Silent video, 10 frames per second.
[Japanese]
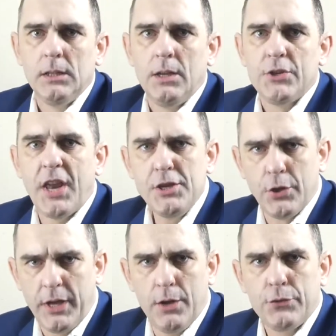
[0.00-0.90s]
選
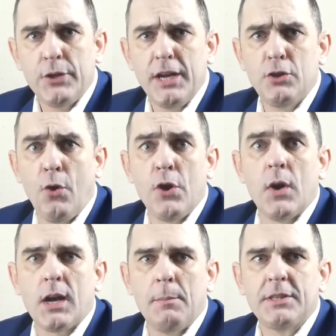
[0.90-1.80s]
挙で副大統領
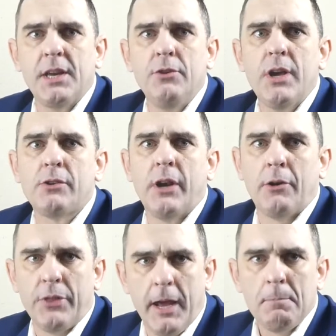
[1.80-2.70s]
はかませ犬役な
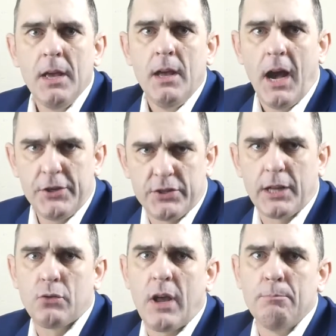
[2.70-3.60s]
ので、ハリスが
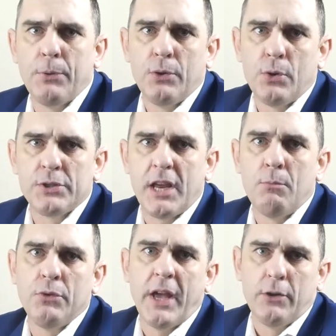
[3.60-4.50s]
トランプの納税
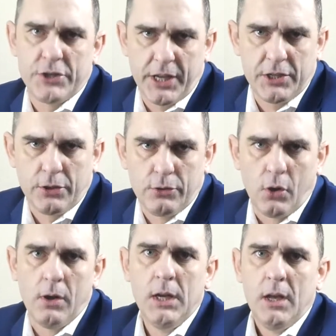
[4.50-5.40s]
問題を指摘する
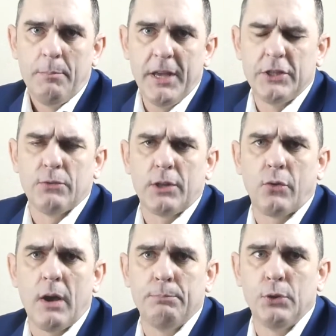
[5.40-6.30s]
と、ペンスは
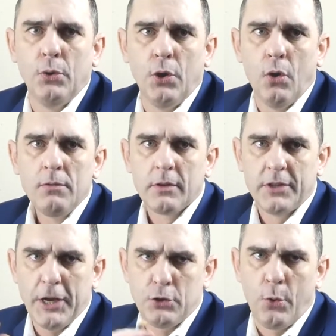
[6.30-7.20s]
トランプ同様、
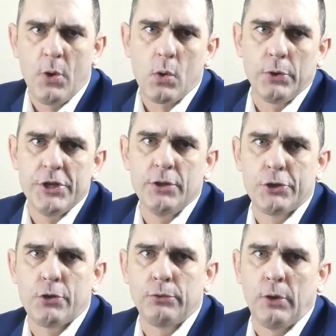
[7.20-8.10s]
大統領は個人の
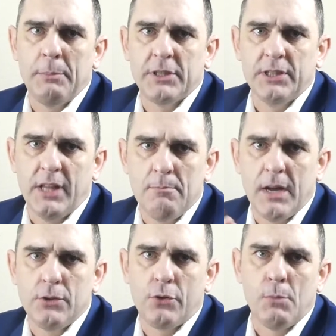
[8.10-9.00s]
取得とは別に何
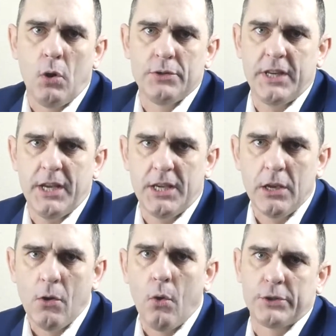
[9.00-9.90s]
万ドルも税
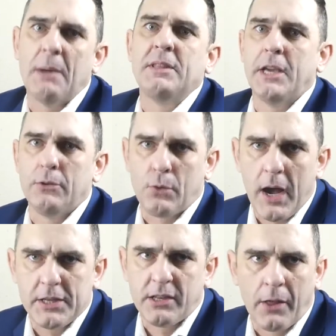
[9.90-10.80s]
金を納めていると
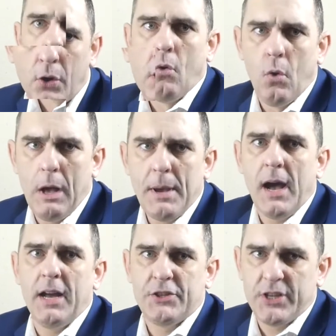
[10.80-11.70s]
返すなど、大
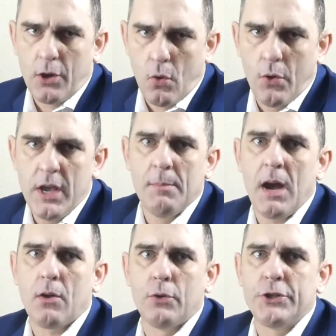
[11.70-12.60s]
幅あっちがこう言えば、こっ